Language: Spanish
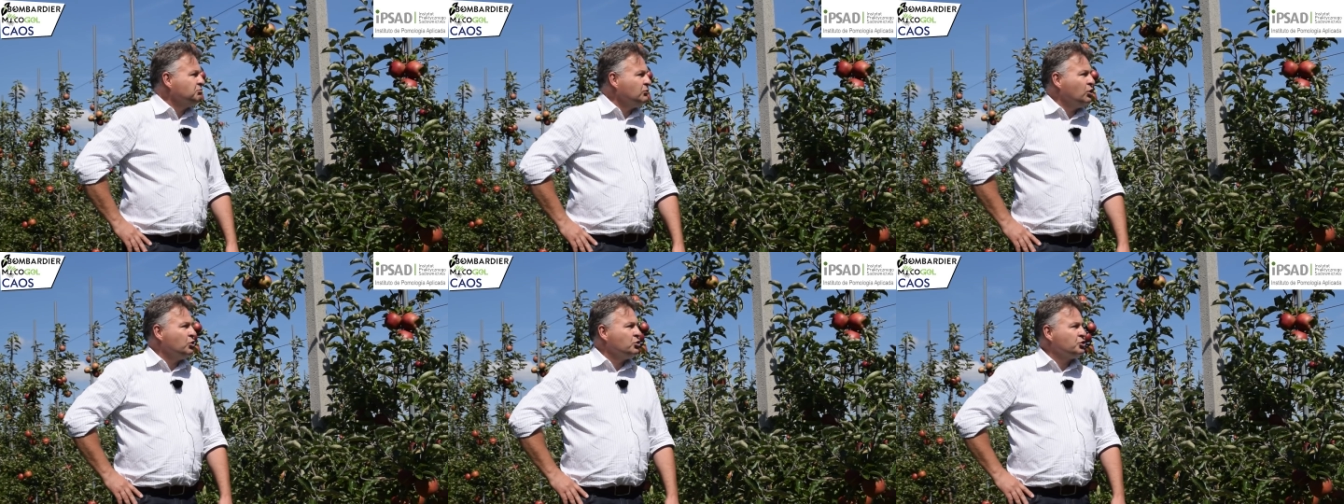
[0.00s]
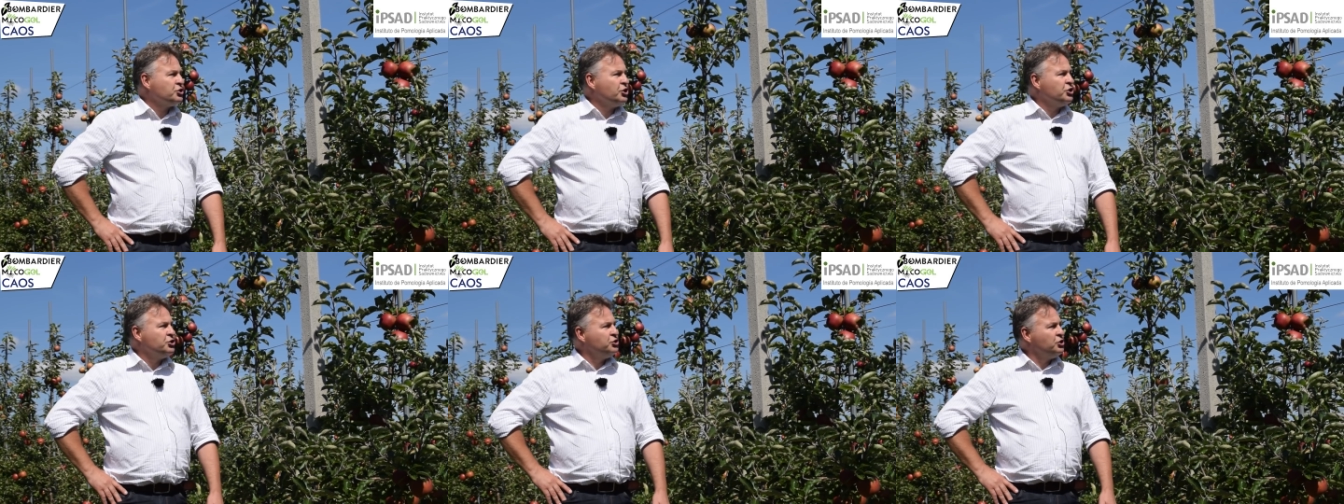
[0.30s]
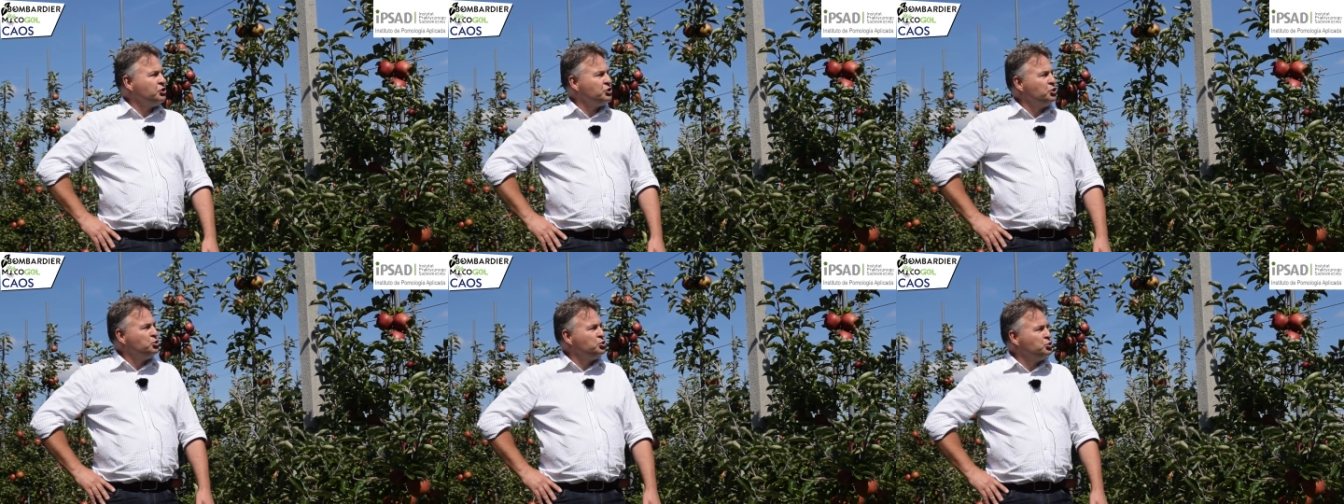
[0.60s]
ha movido a la
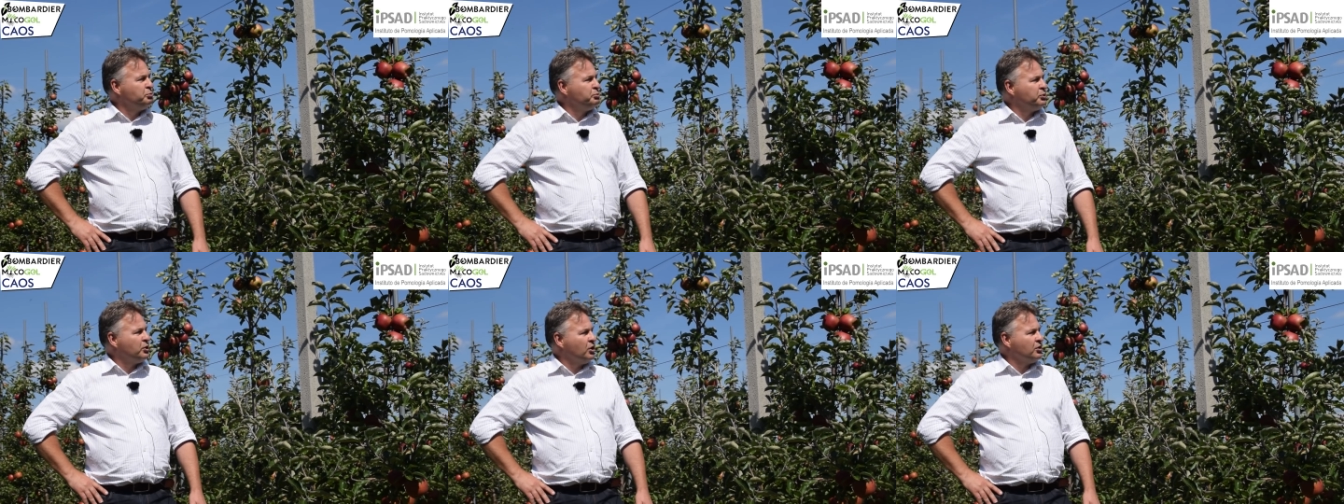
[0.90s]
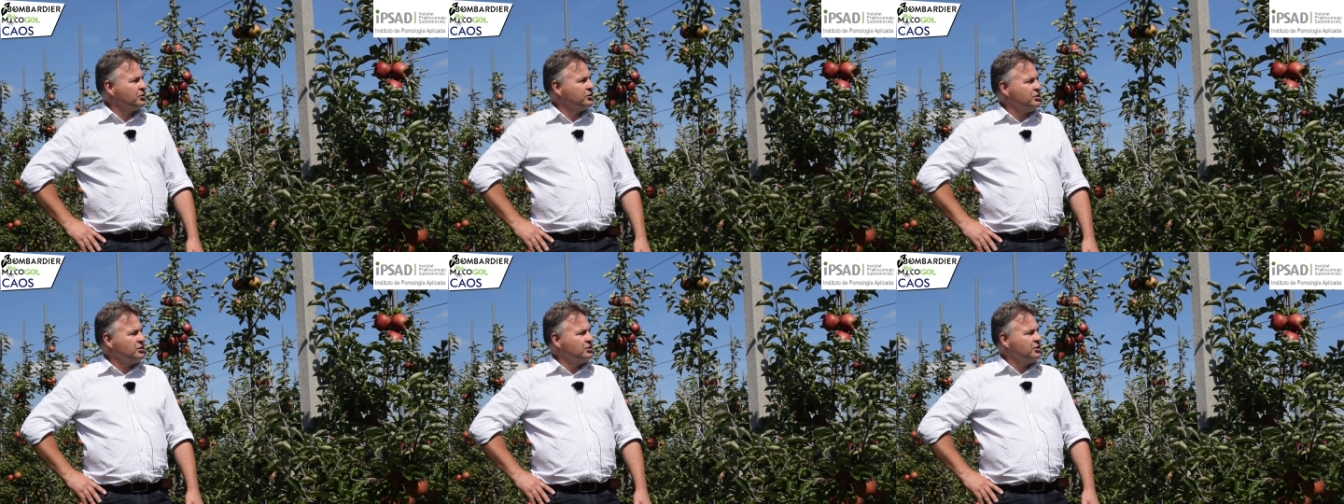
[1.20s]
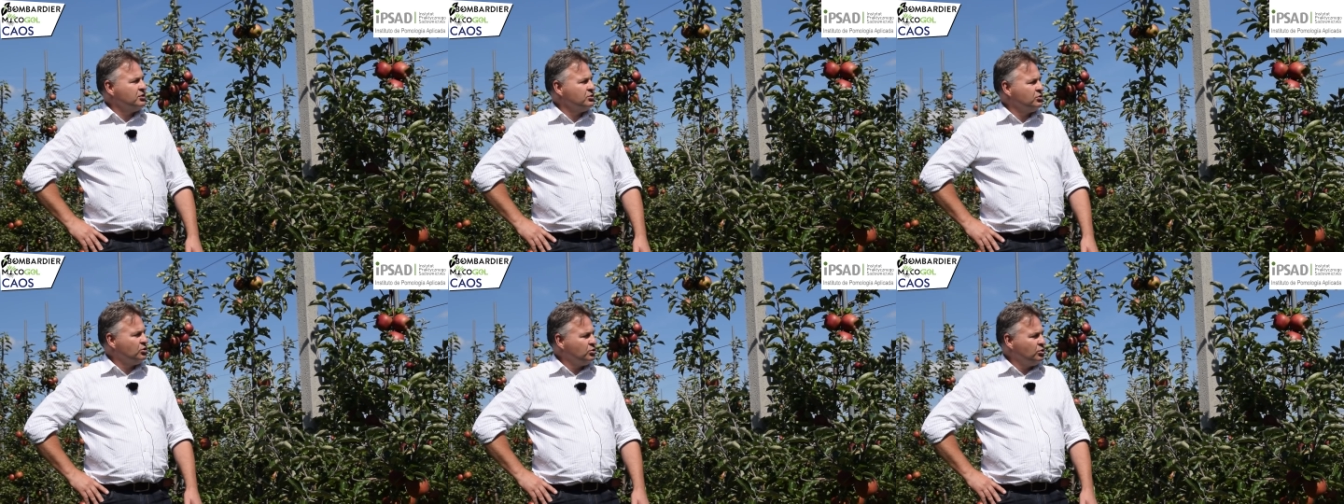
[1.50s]
copa del árbol,
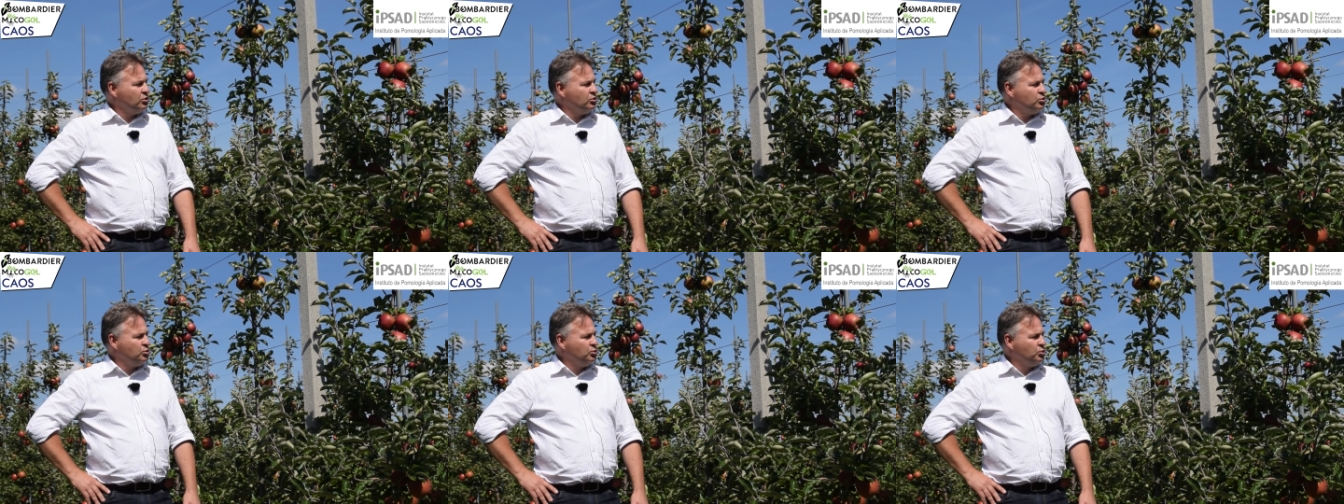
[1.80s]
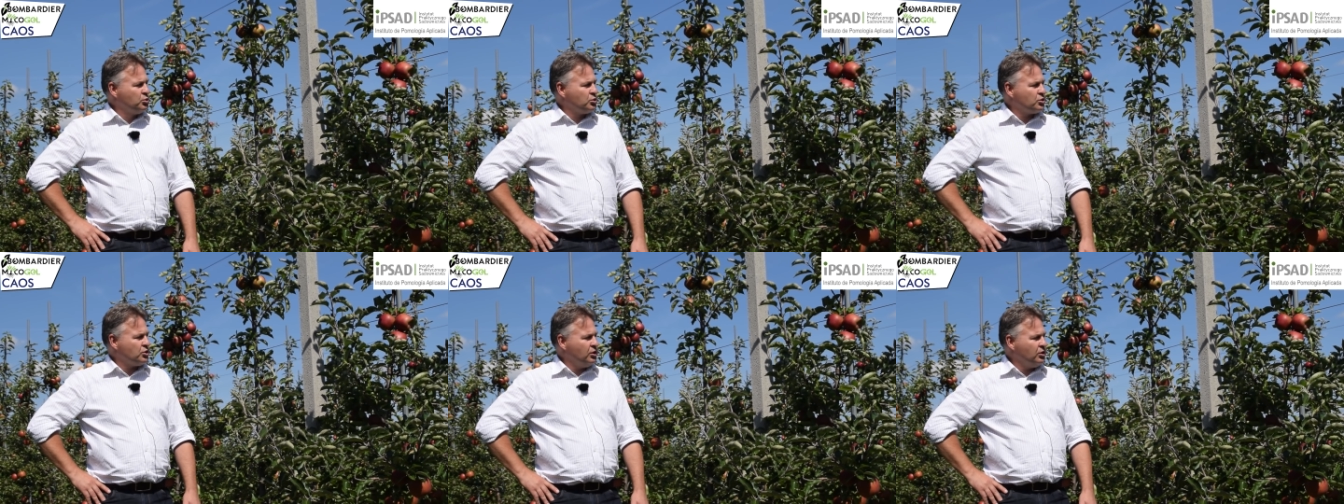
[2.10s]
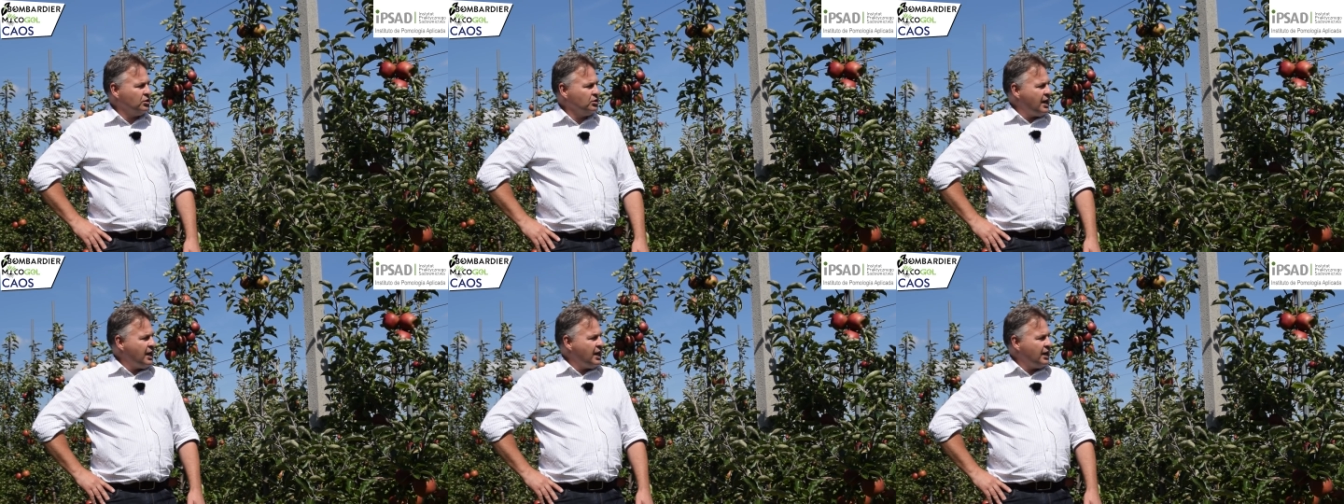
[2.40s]
y aquí estimamos
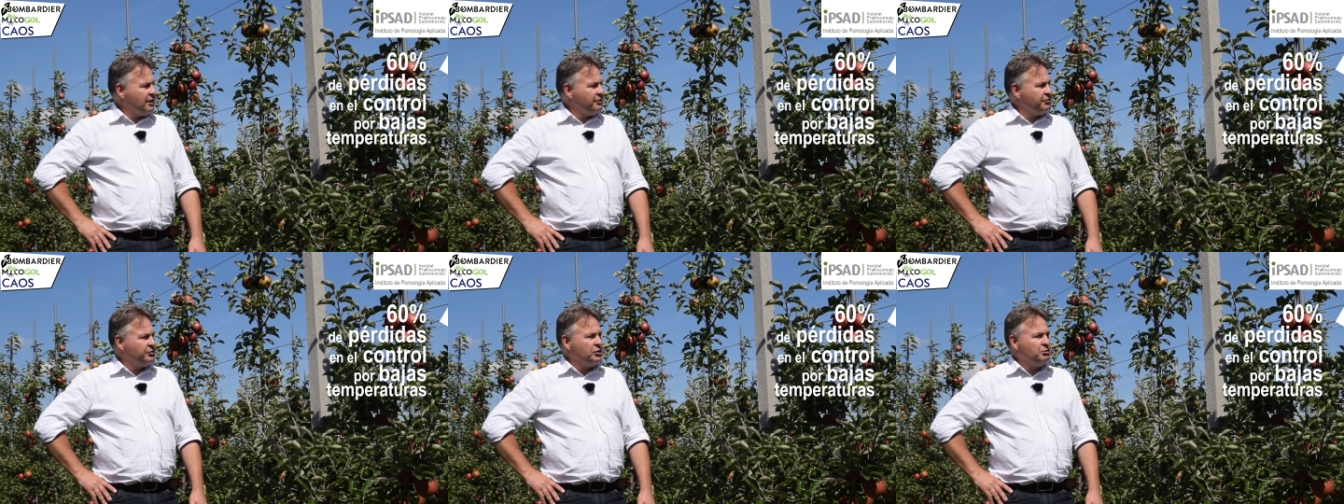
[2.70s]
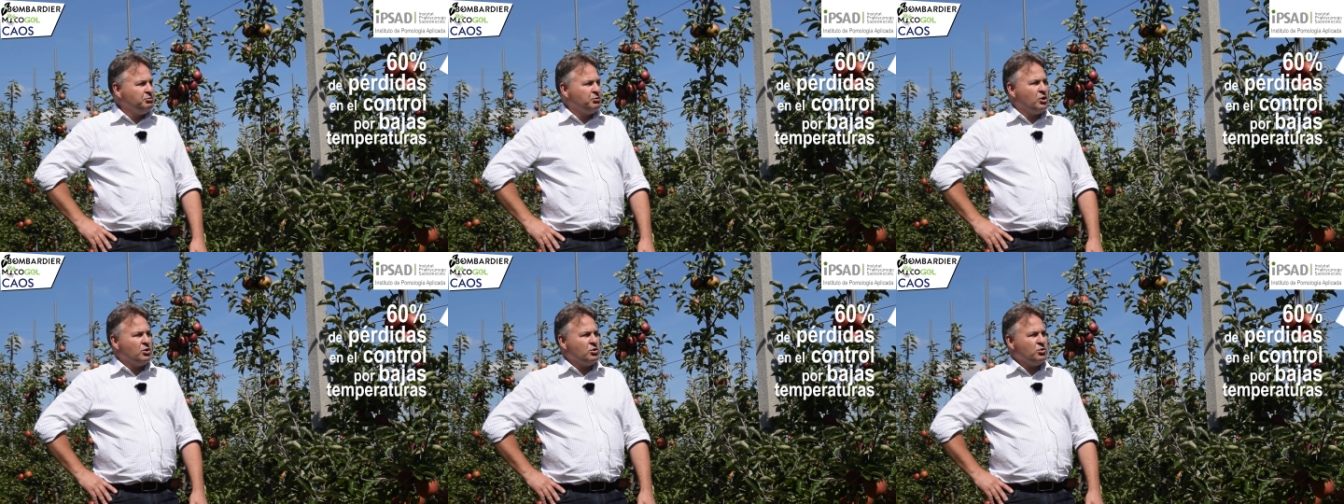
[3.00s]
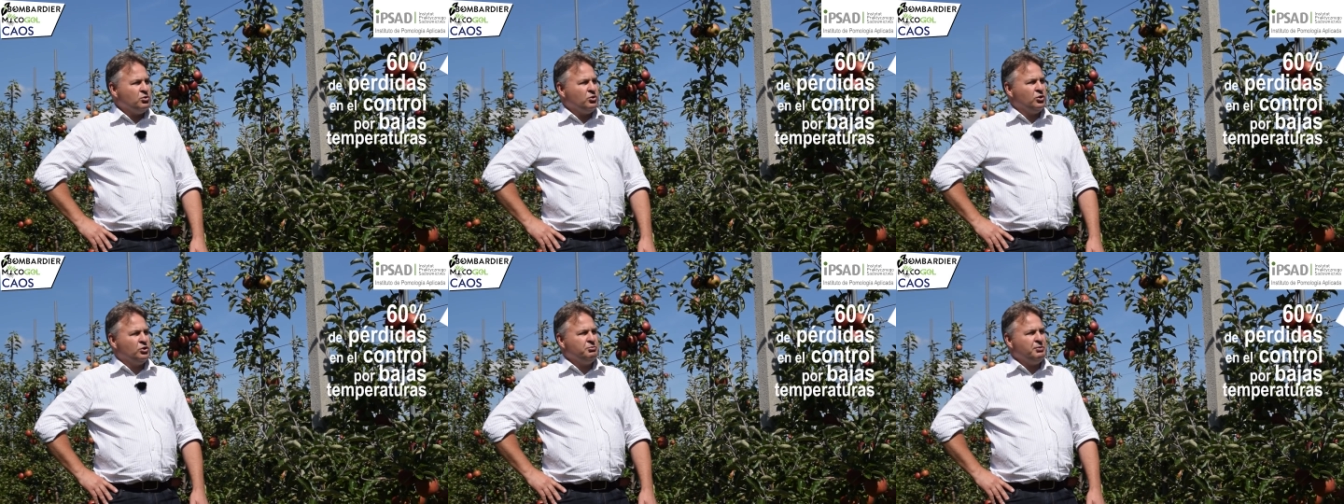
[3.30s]
alrededor de un
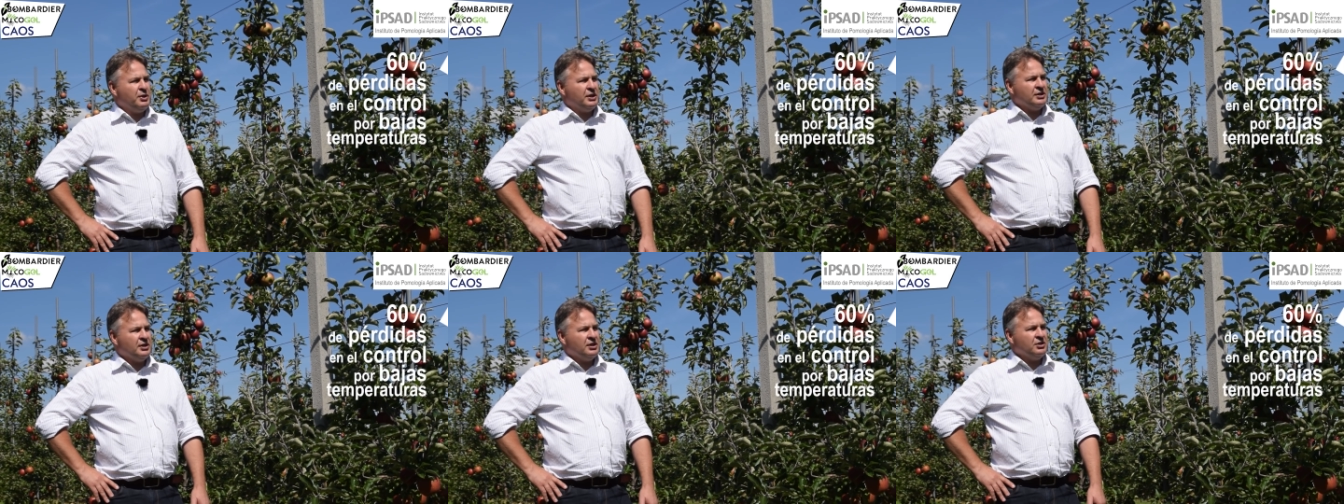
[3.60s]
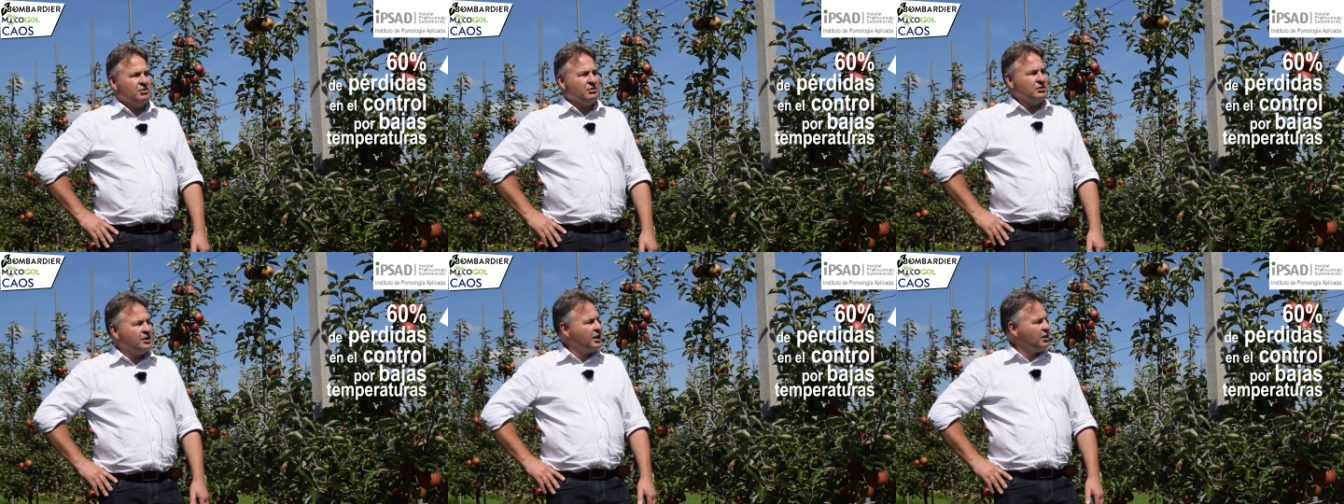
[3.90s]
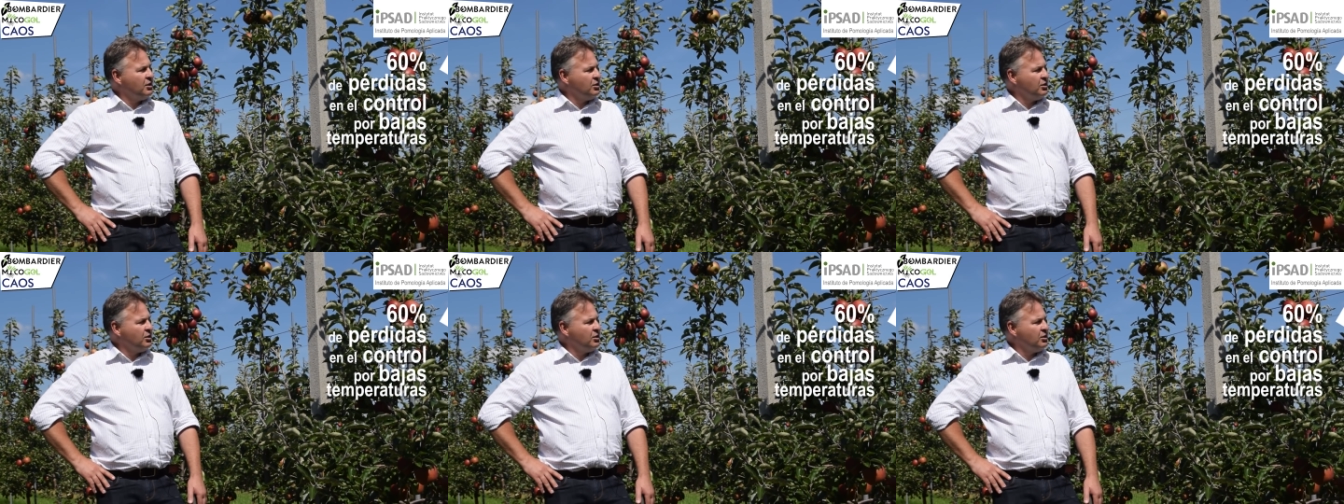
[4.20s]
60% de pérdida,